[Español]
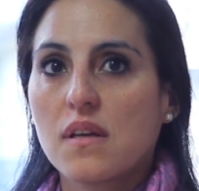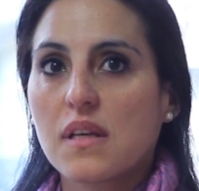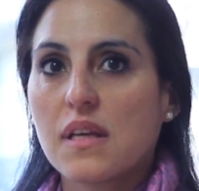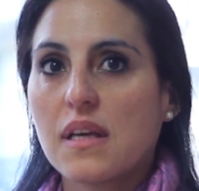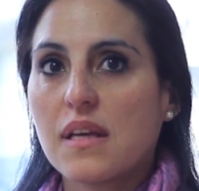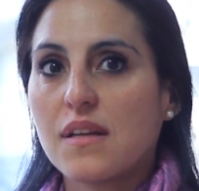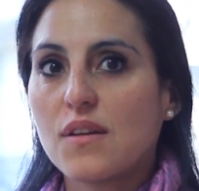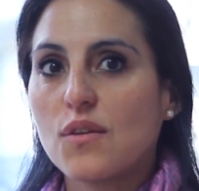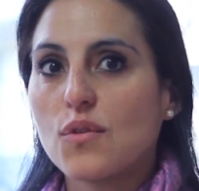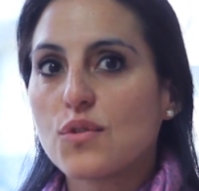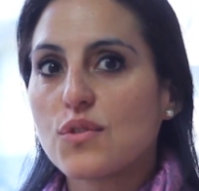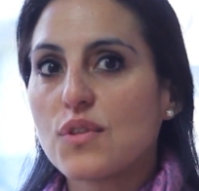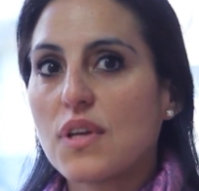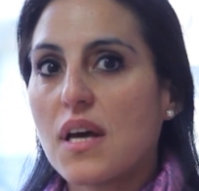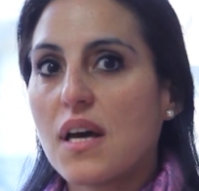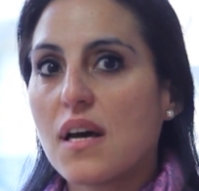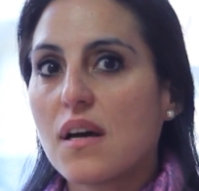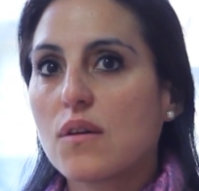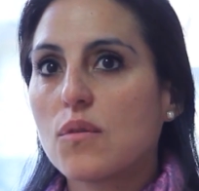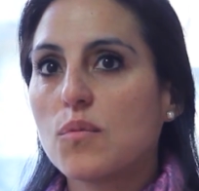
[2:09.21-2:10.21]
que no
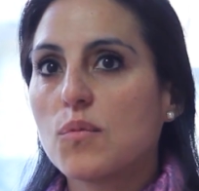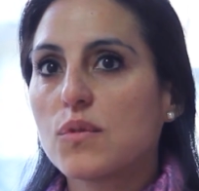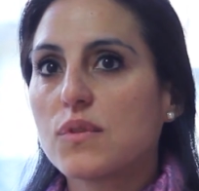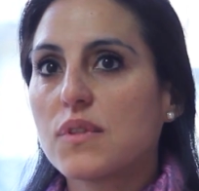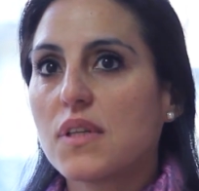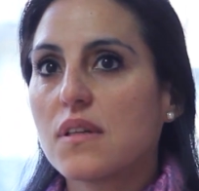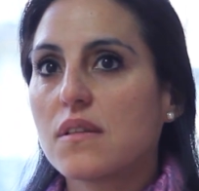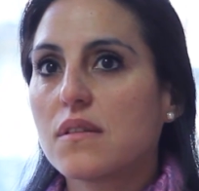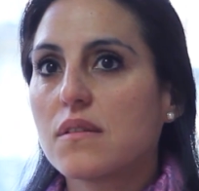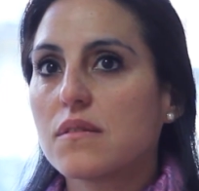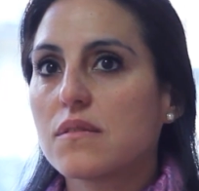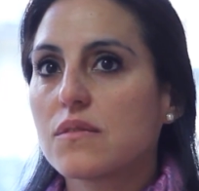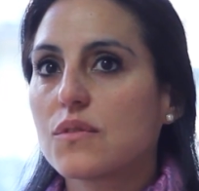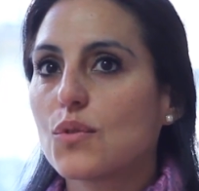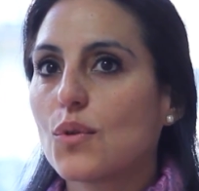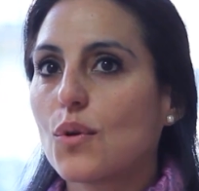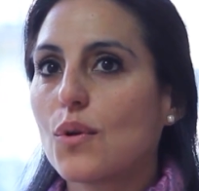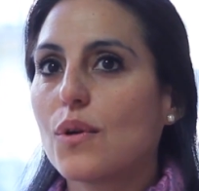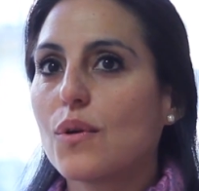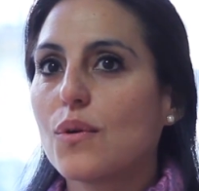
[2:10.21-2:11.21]
sea como tan
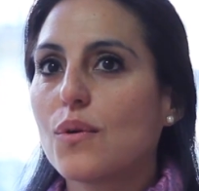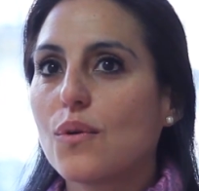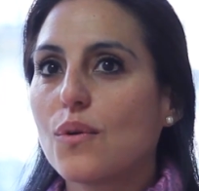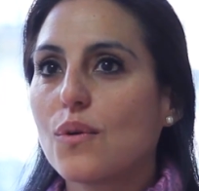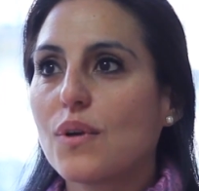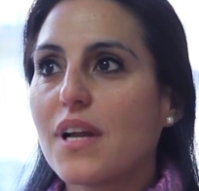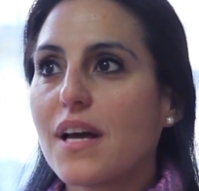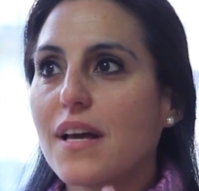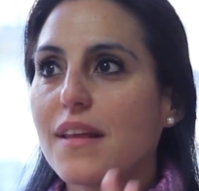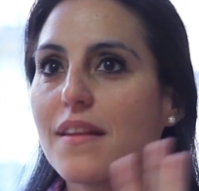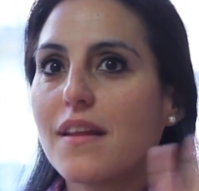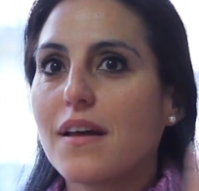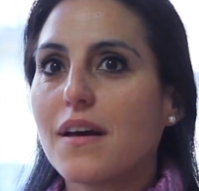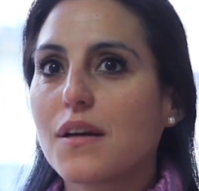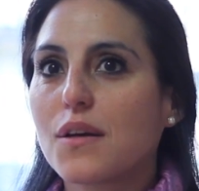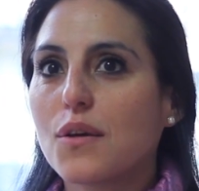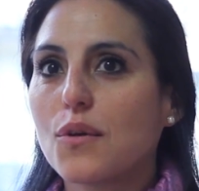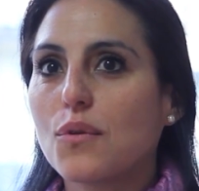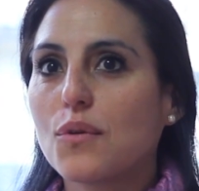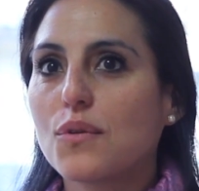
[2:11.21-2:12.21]
solo la
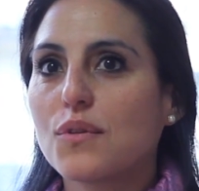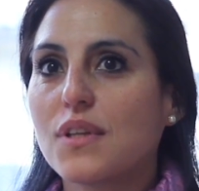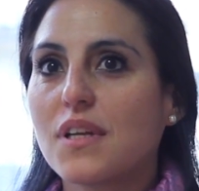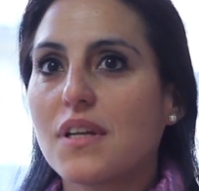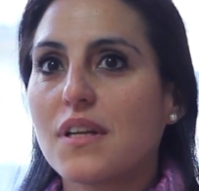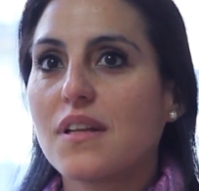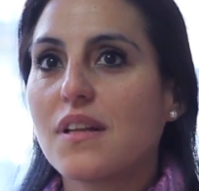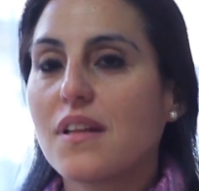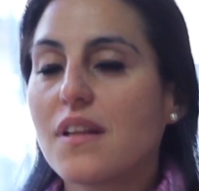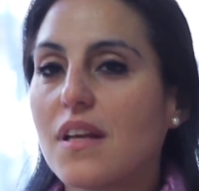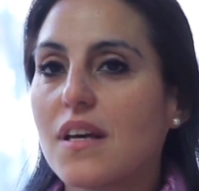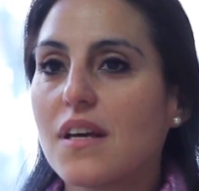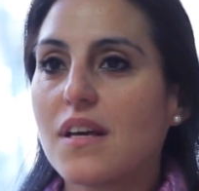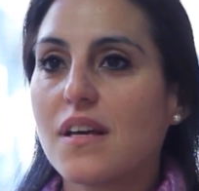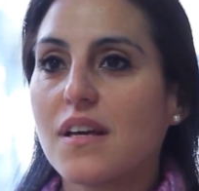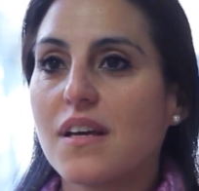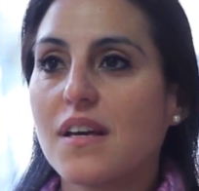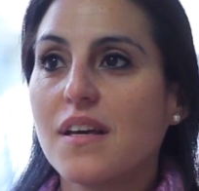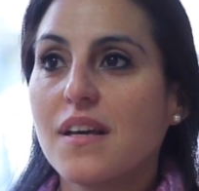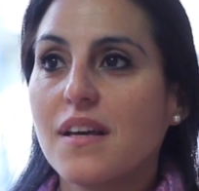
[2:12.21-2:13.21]
idea que uno tiene
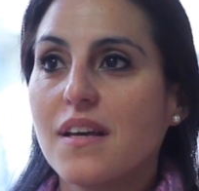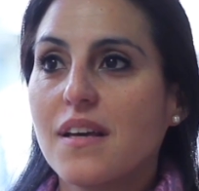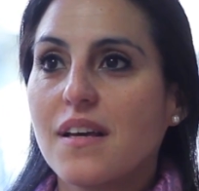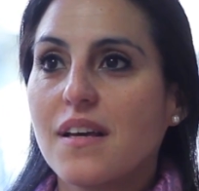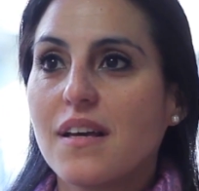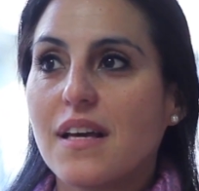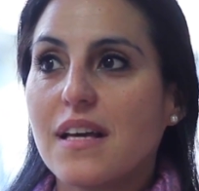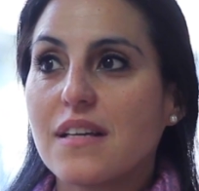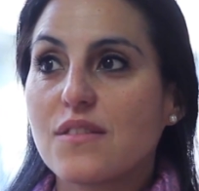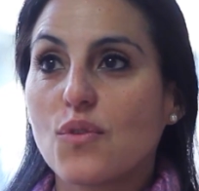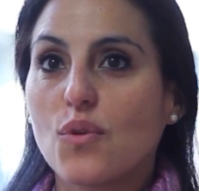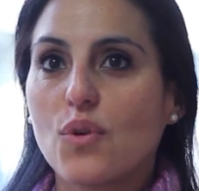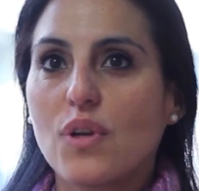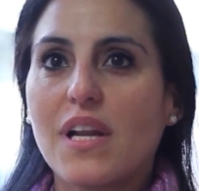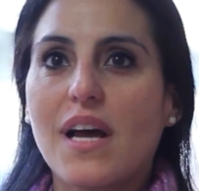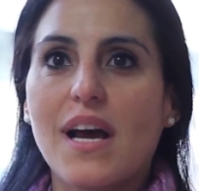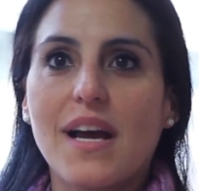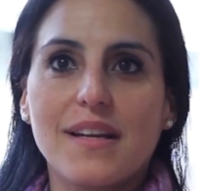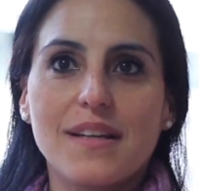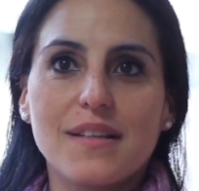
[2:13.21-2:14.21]
de es
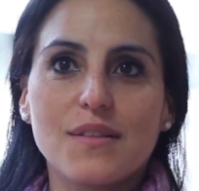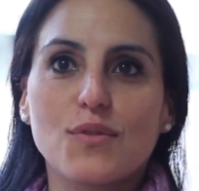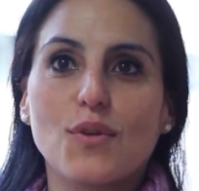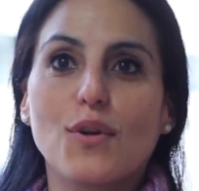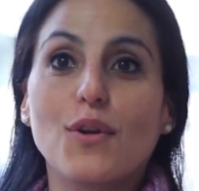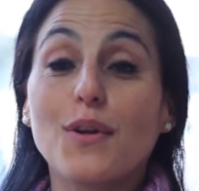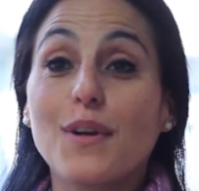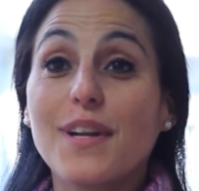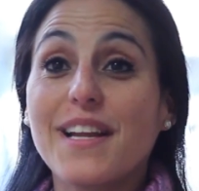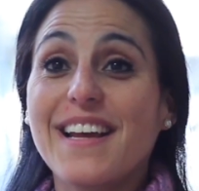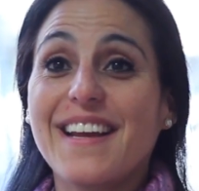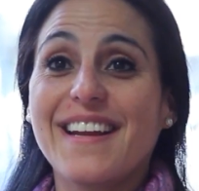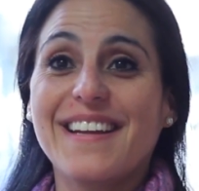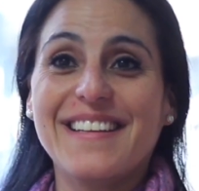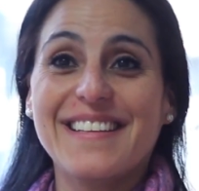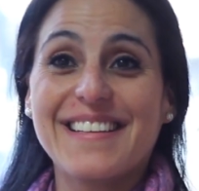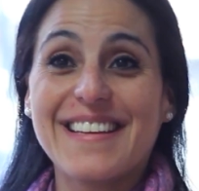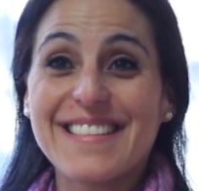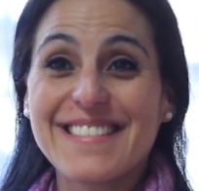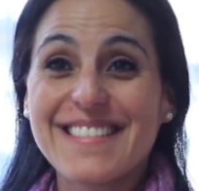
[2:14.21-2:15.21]
online, es solo leer
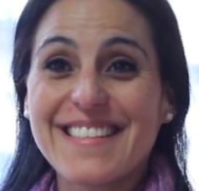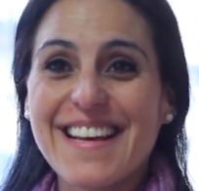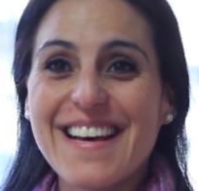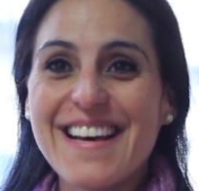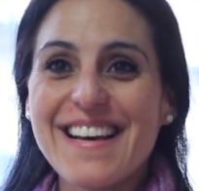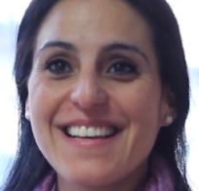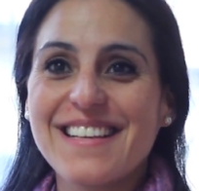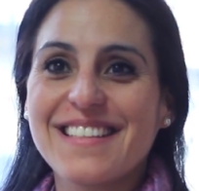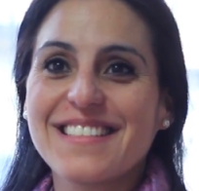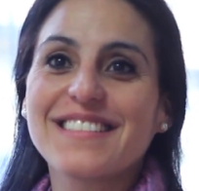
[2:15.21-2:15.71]
y ya está,